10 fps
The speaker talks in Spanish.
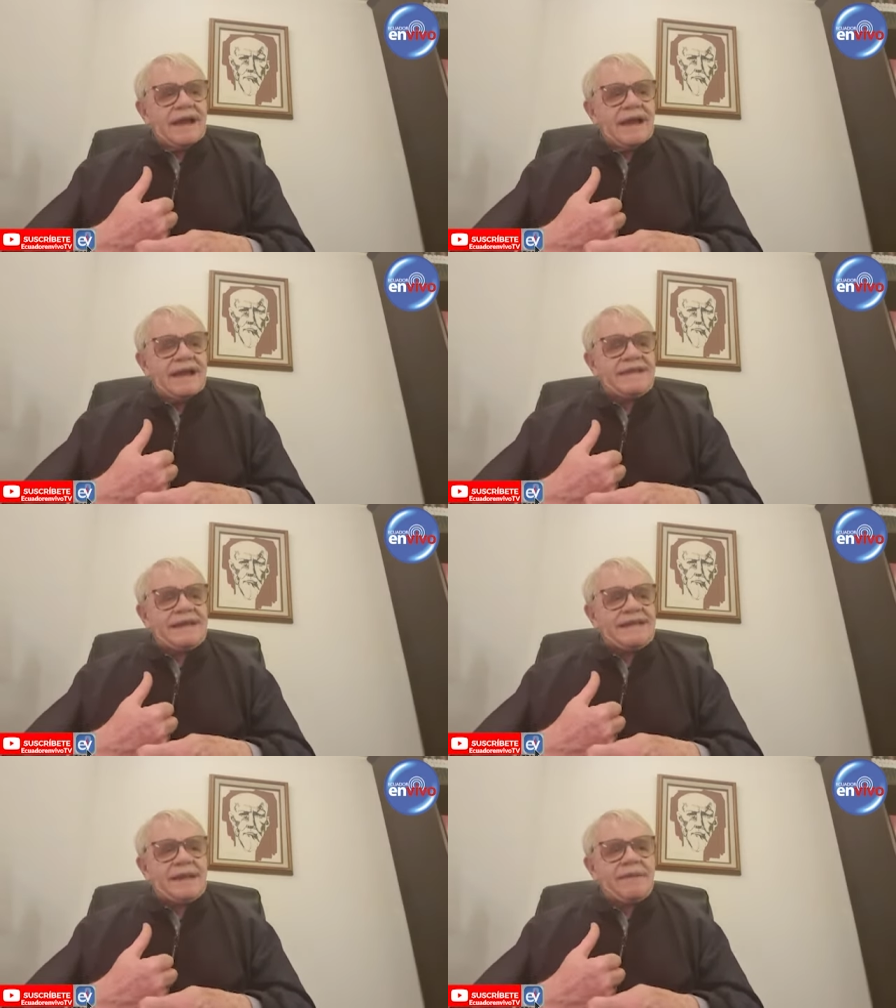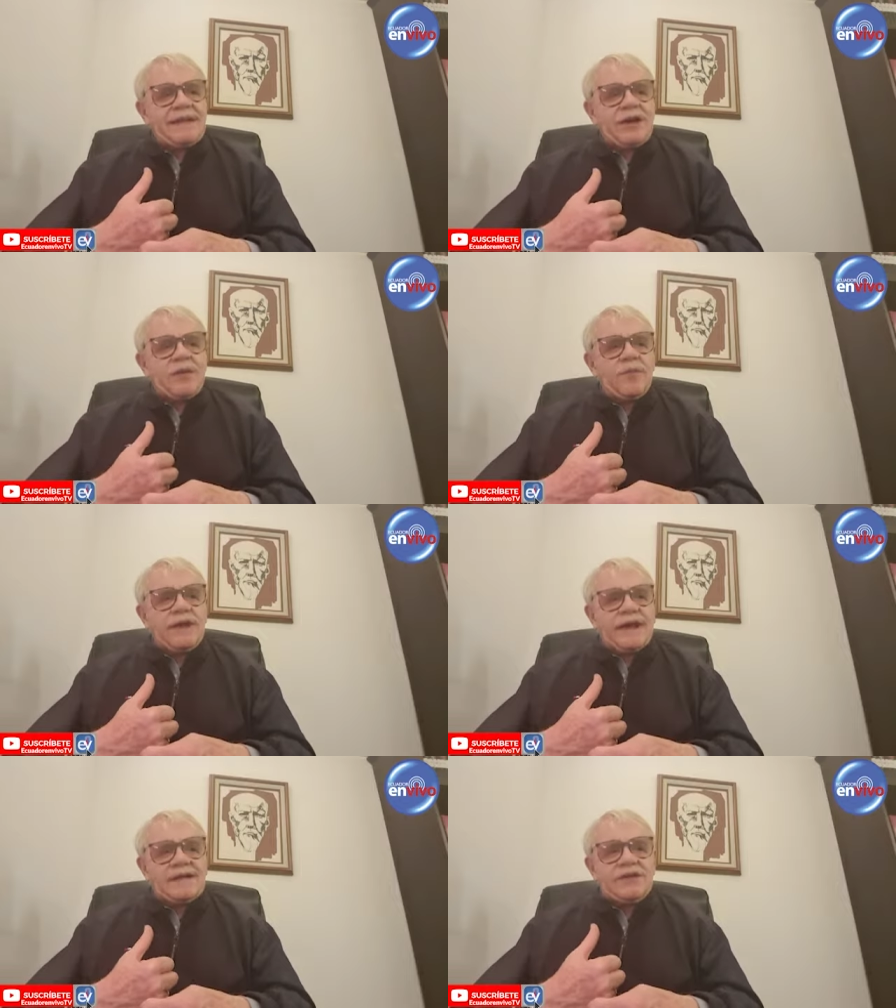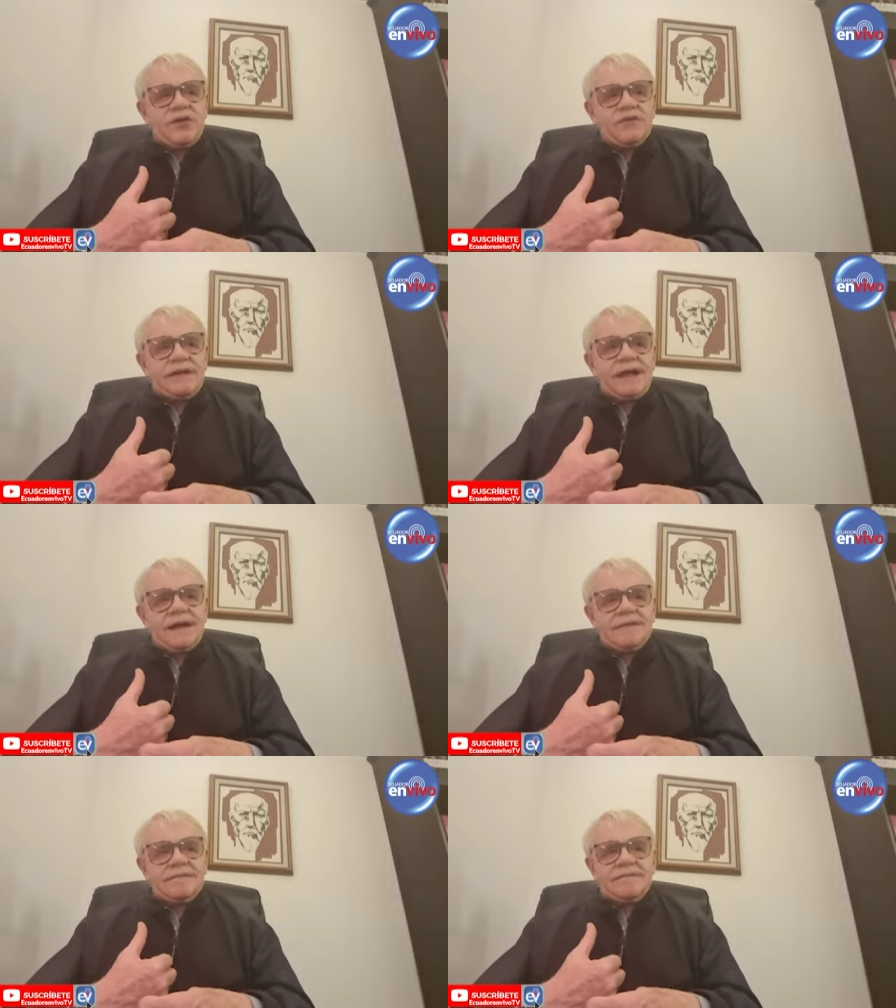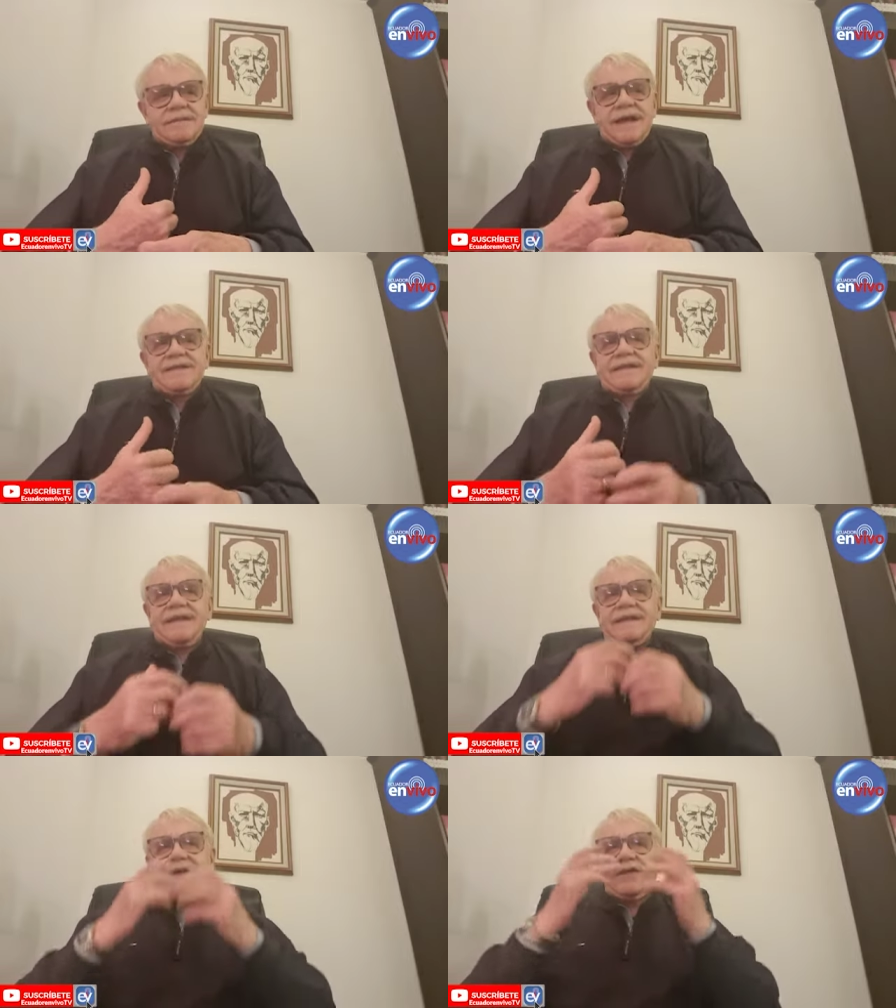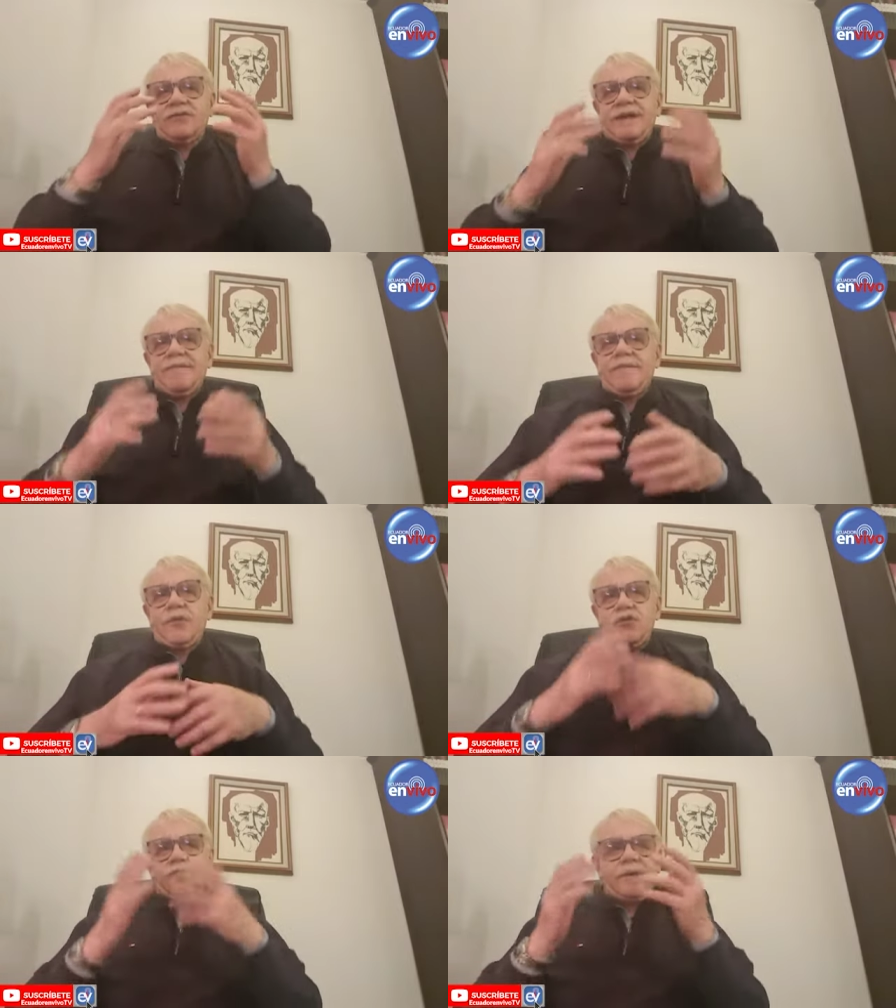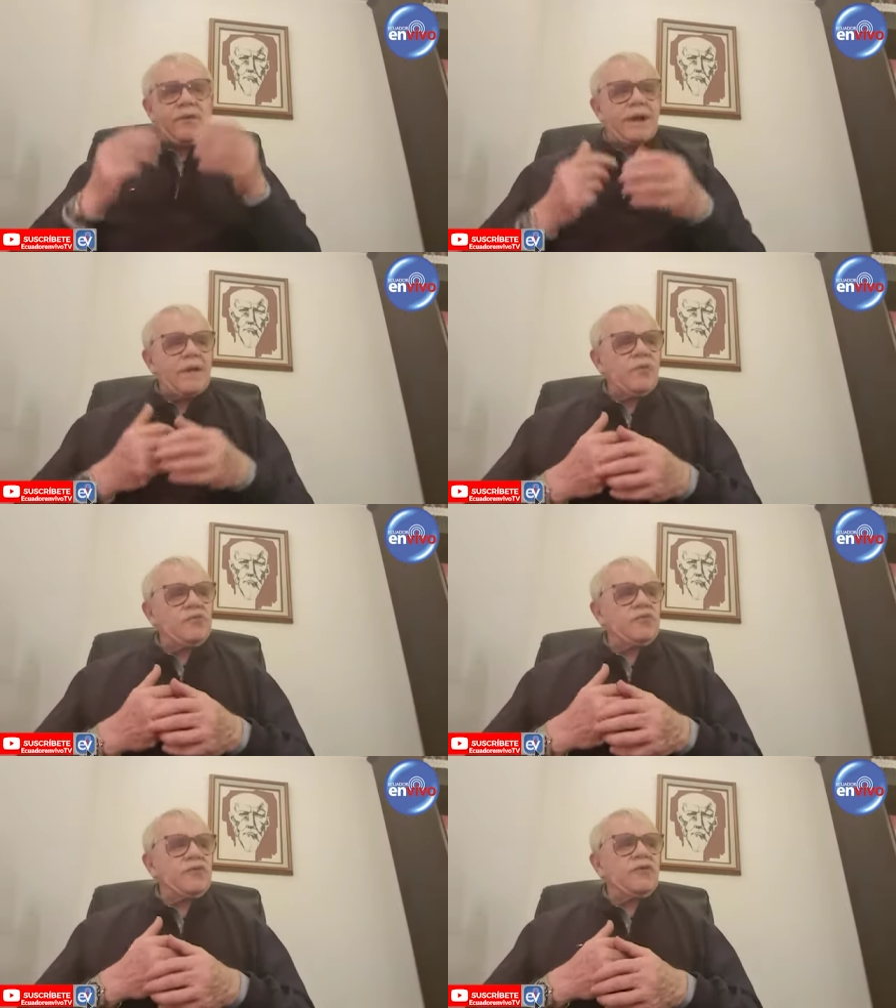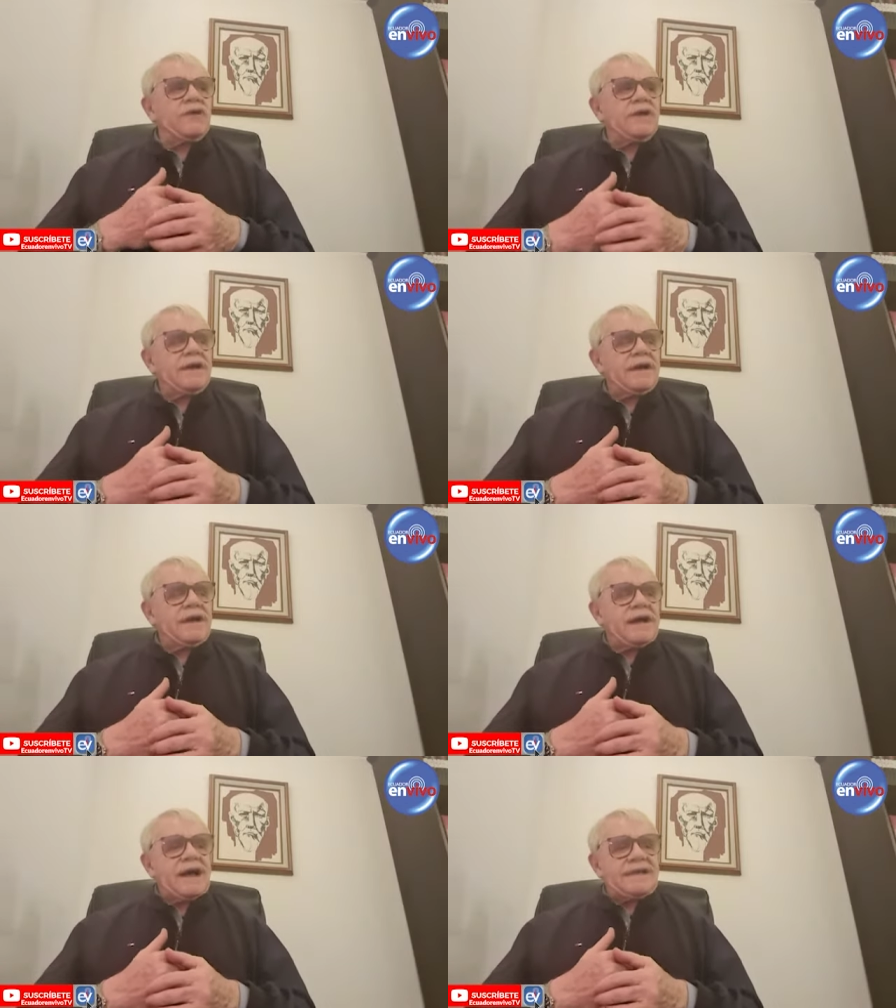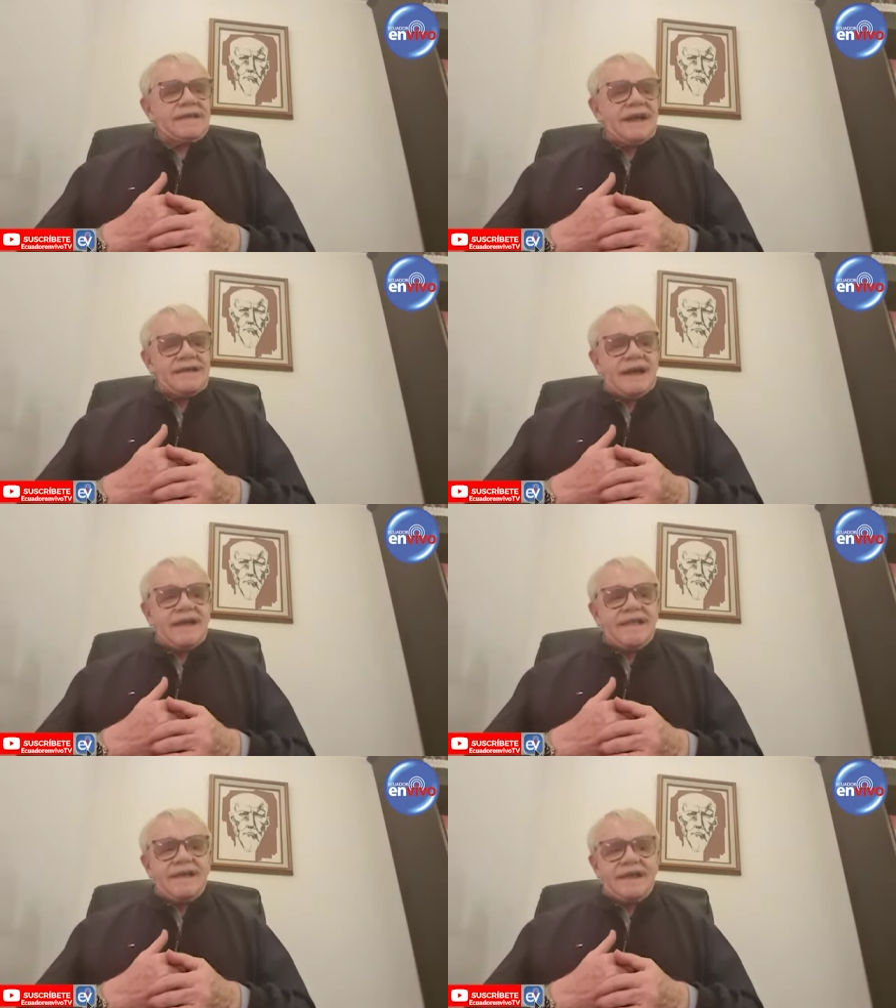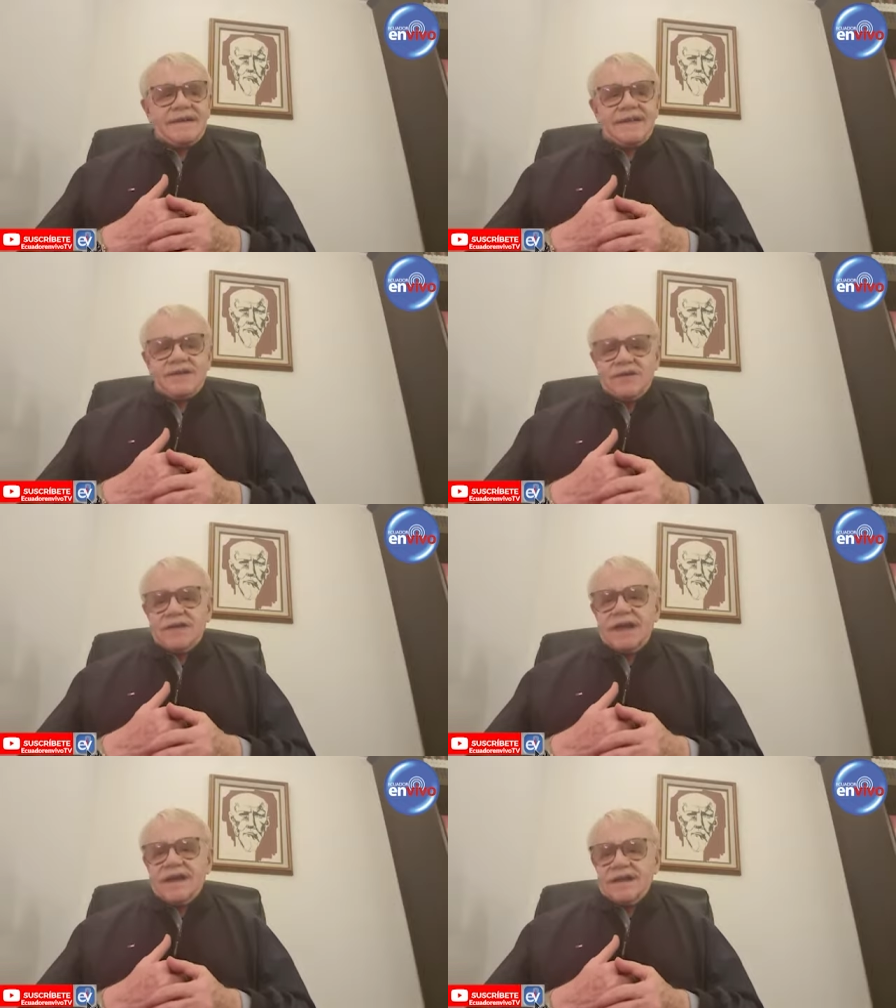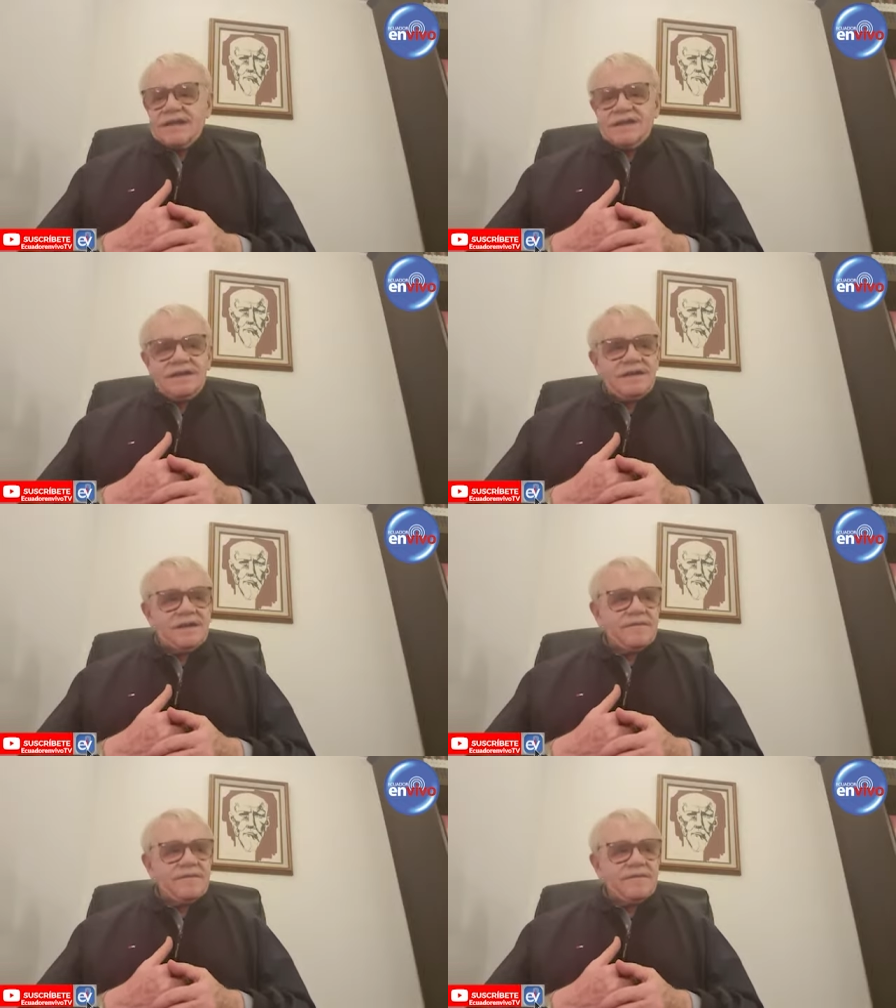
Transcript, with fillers: el sistema de comunicación tan extendido tan próspero en el mundo hasta la llegada de las redes sociales